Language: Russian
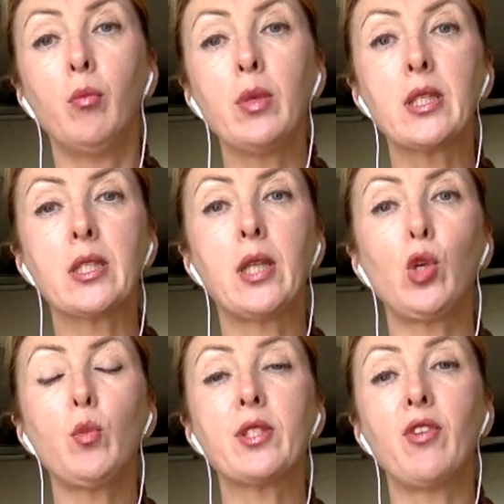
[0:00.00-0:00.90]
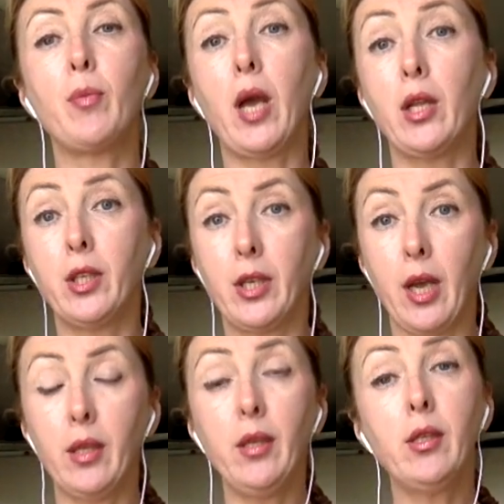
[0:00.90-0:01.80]
мы создаем с вами
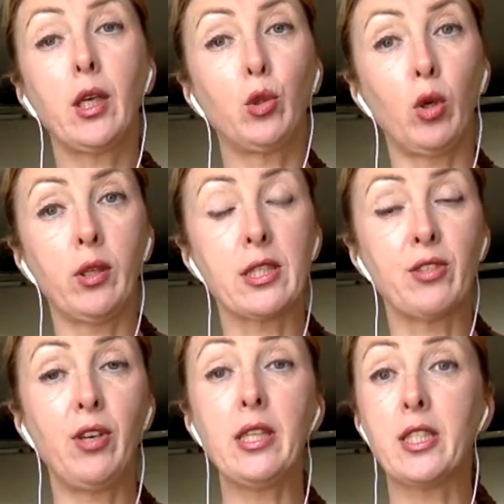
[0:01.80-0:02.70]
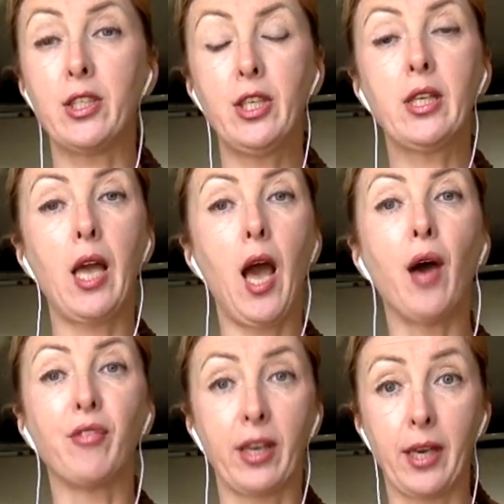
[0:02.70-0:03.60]
одеяло, которое называется «Дикая
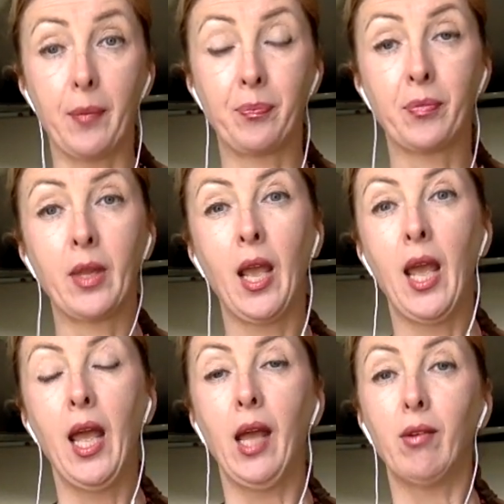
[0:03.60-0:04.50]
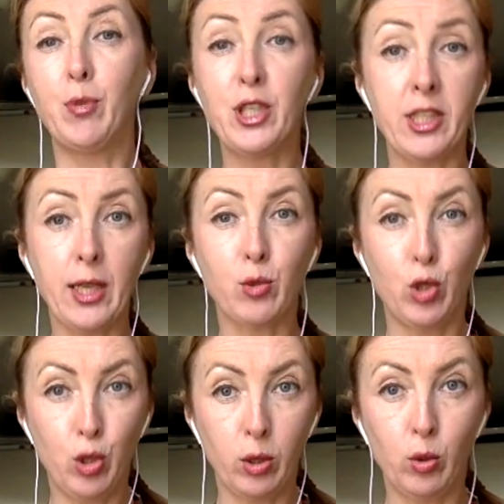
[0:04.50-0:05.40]
Африка». Вообще сразу
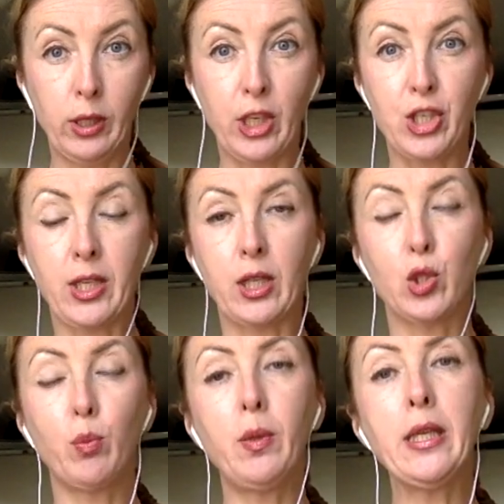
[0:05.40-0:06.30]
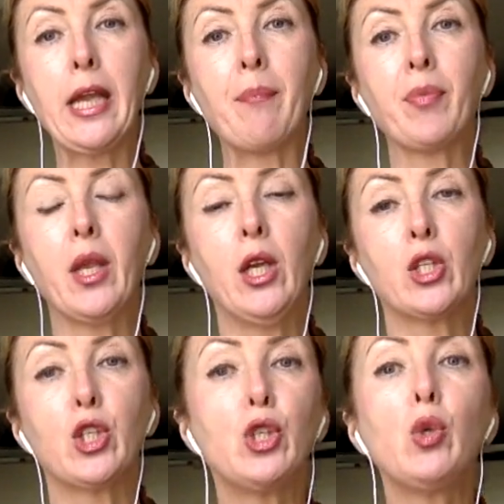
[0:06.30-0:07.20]
еще одно лирическое отступление.
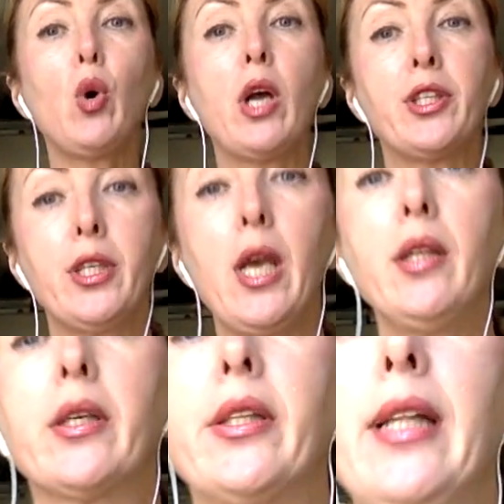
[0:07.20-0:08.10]
Шитье одеялок